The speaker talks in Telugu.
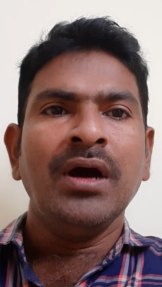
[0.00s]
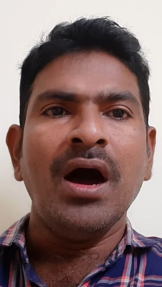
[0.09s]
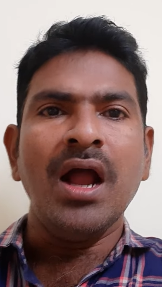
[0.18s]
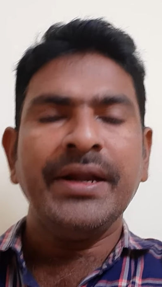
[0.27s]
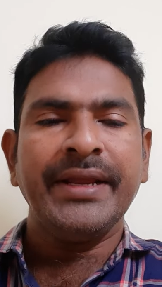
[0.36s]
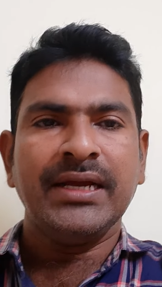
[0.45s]

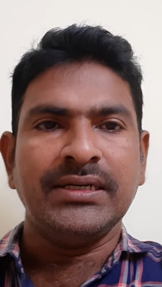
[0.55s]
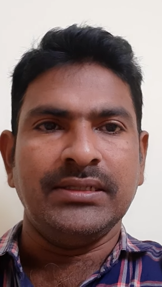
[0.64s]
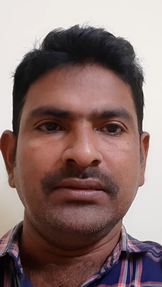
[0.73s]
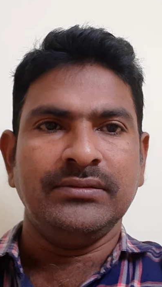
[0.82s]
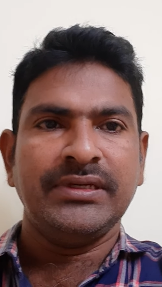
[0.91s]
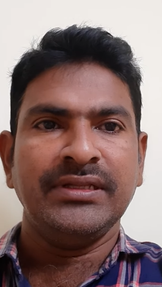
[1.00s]
హాల్ టికెట్
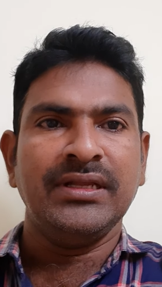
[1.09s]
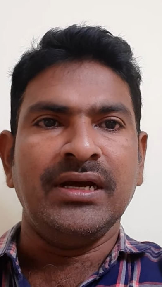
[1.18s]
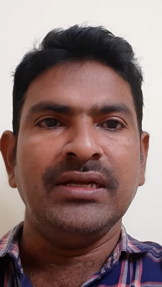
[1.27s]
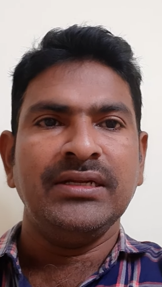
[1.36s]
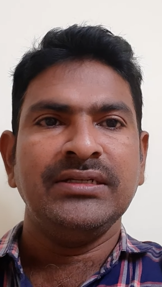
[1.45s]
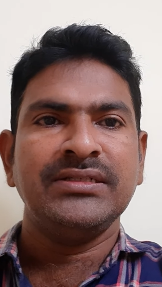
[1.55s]
కింద
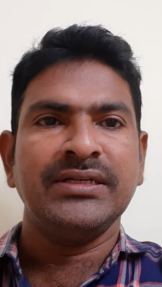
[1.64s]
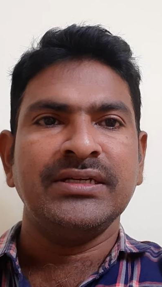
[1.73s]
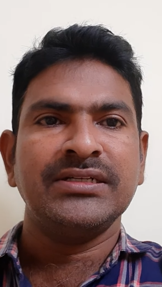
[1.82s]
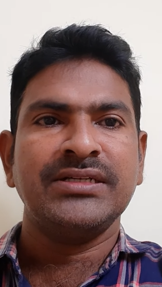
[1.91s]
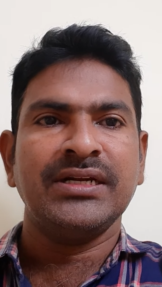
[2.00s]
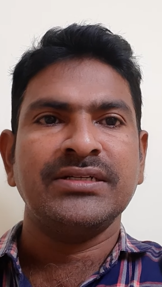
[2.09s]
ఇచ్చిన
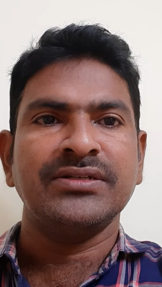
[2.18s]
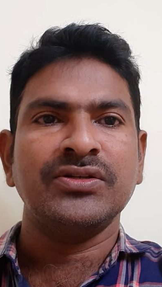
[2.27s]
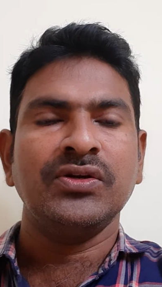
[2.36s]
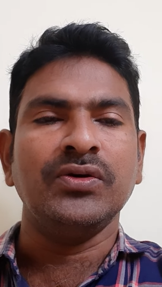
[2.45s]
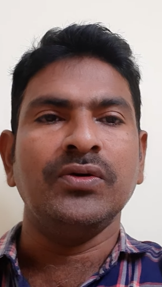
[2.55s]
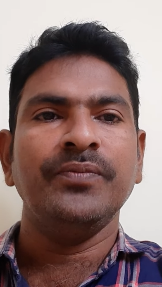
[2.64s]

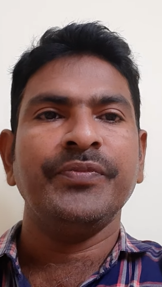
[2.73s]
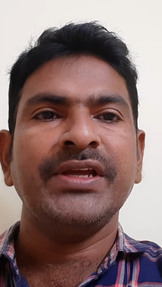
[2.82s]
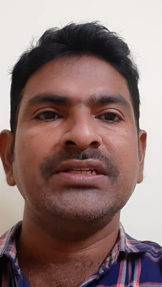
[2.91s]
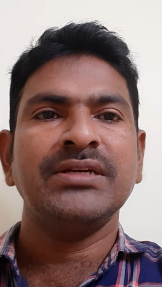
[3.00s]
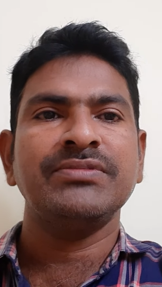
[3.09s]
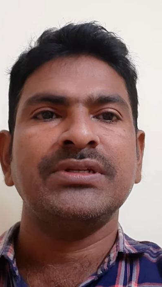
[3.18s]
ఇన్స్ట్రక్షన్స్లో
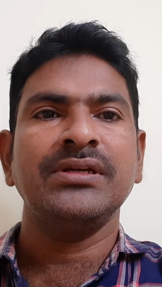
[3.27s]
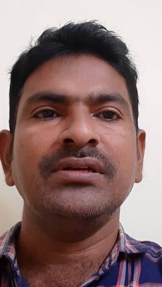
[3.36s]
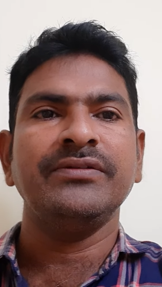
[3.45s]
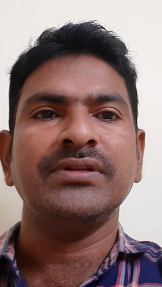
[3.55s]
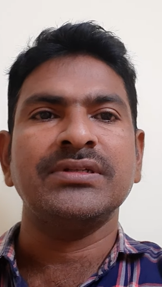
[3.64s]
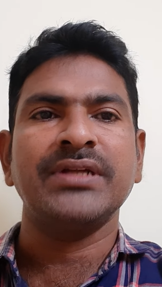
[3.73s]
హెచ్ఎంసీలు
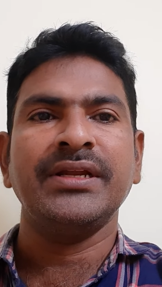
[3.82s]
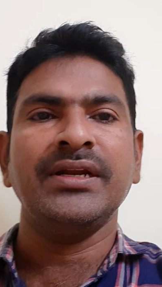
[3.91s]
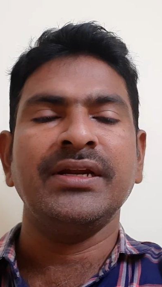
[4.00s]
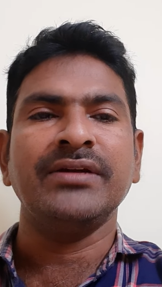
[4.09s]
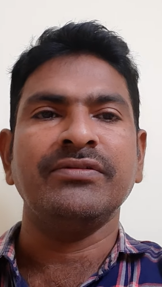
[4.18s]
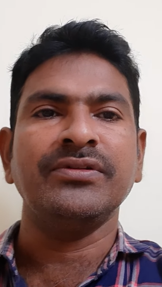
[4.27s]
విత్ సైన్
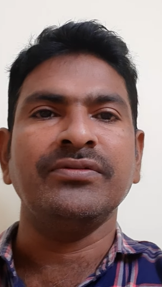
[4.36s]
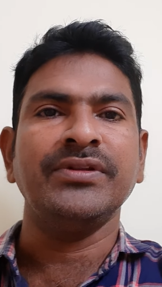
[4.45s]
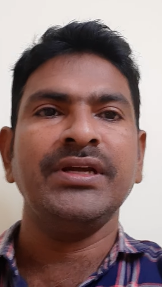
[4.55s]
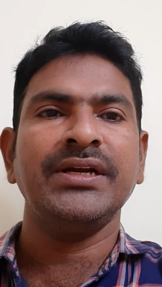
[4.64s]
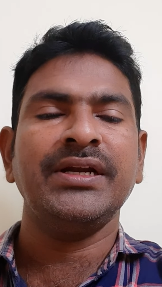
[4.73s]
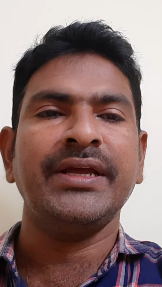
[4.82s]
అనేటువంటిది
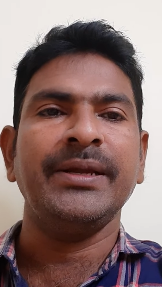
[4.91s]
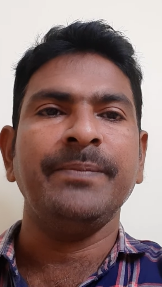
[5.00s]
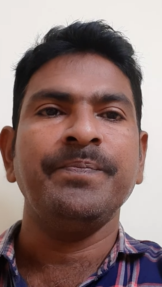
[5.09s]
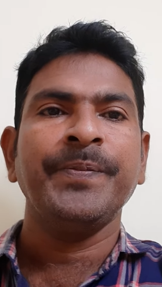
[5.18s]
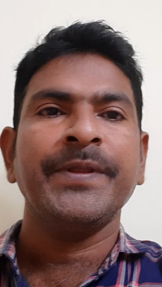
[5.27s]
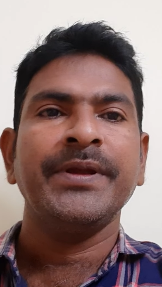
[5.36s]
ఉంది అంటే
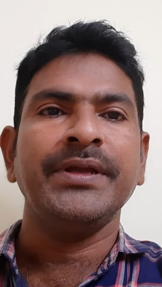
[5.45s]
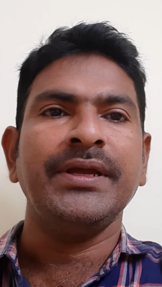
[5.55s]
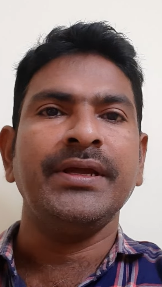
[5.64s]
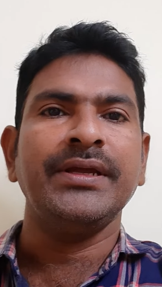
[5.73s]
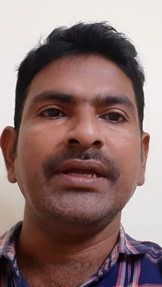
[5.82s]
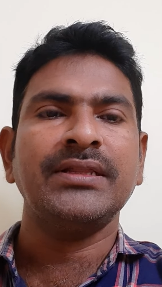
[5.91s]
ఏ
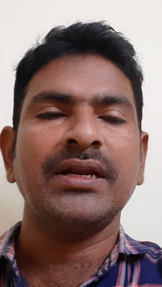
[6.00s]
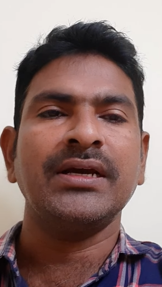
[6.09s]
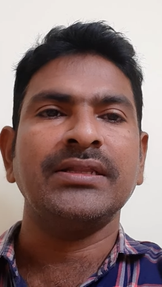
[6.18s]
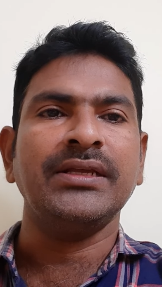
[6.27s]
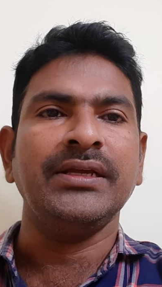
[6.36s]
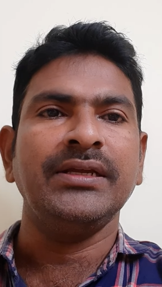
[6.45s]
ఏ
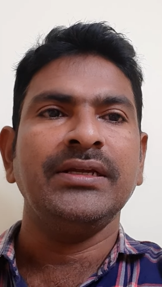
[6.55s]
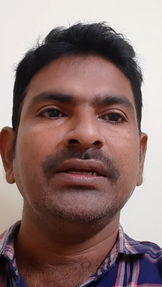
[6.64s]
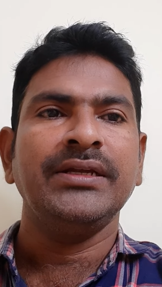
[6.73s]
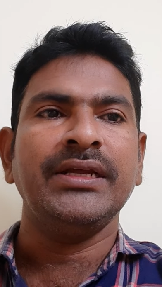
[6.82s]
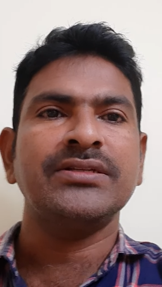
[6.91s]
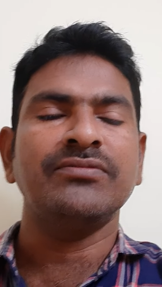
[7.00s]
తరగతి
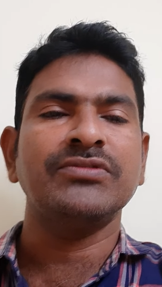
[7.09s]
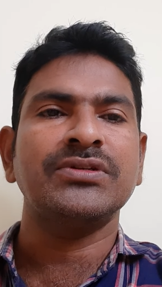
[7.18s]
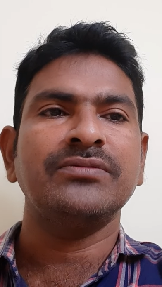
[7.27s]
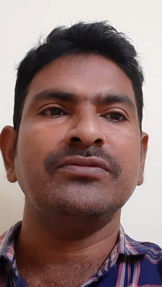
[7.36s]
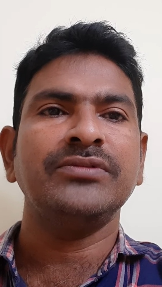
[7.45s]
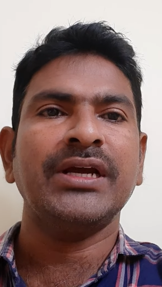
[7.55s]
ఏ
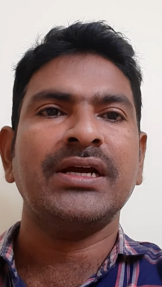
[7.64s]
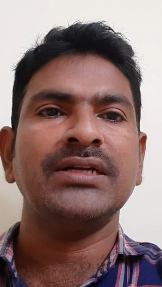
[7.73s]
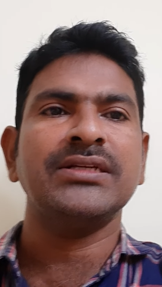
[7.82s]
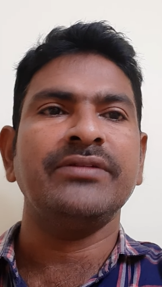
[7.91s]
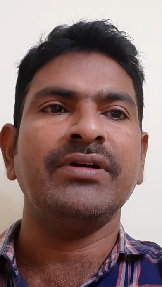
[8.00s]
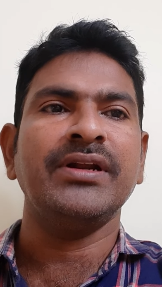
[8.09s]
సంవత్సరం ఎక్కడ
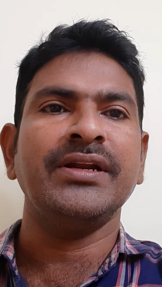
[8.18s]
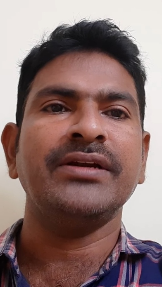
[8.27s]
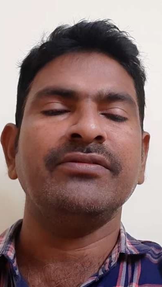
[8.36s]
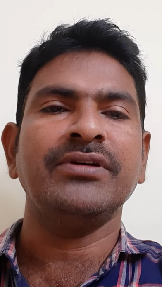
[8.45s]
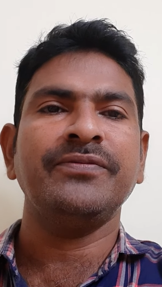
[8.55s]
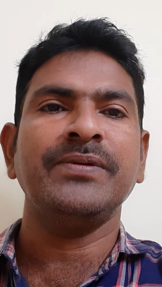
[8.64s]
చదివాడు
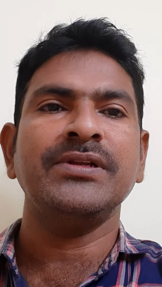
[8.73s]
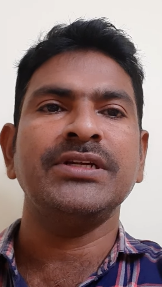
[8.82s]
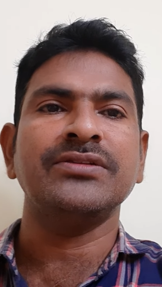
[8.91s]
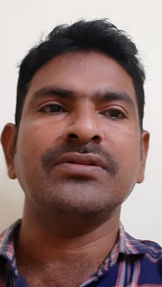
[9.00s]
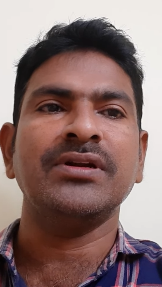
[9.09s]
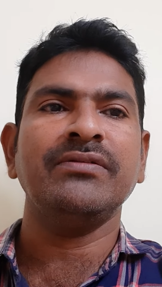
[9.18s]
అనేటువంటి ఫిల్
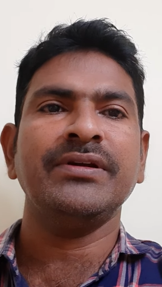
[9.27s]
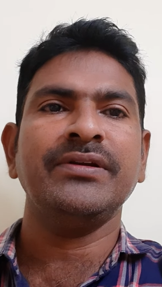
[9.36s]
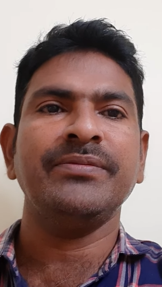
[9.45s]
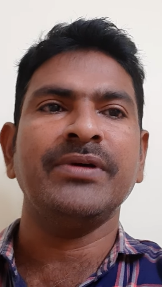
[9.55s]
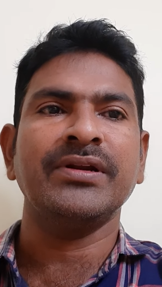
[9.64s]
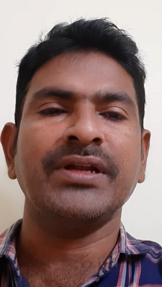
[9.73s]
చేసి ఉన్నాం అవి
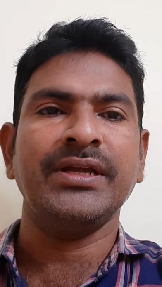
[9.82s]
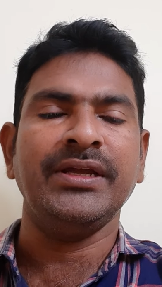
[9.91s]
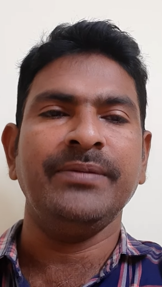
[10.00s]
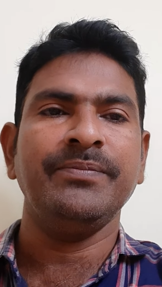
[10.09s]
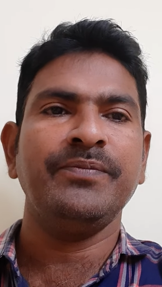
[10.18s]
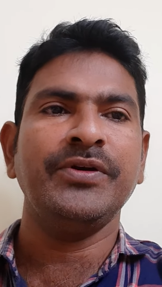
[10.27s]
మనకి
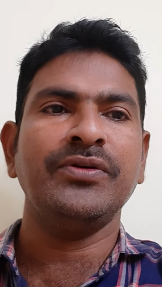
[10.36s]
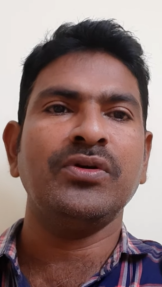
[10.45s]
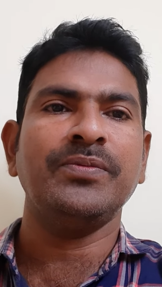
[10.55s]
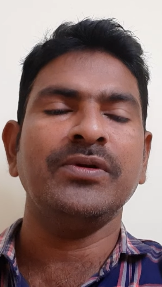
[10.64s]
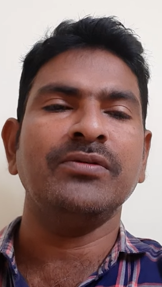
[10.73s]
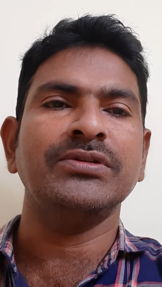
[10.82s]
ప్రింట్
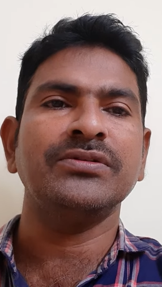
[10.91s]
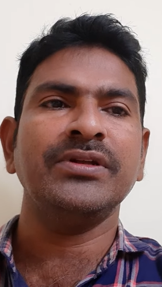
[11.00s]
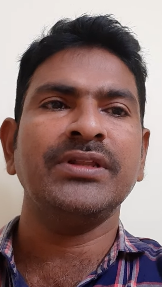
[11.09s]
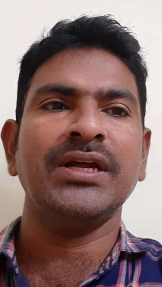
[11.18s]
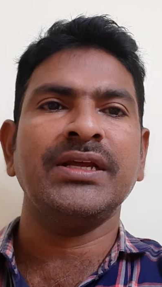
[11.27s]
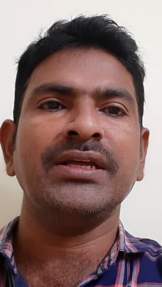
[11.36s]
రూపంలో
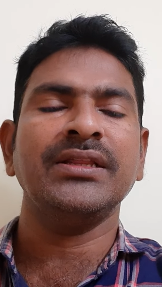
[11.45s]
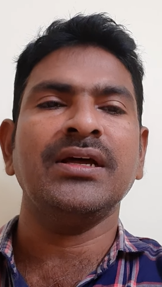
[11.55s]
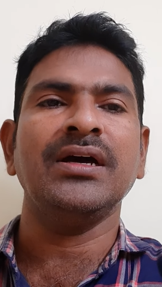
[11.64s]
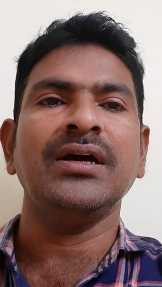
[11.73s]
వచ్చినాయి దాని కింద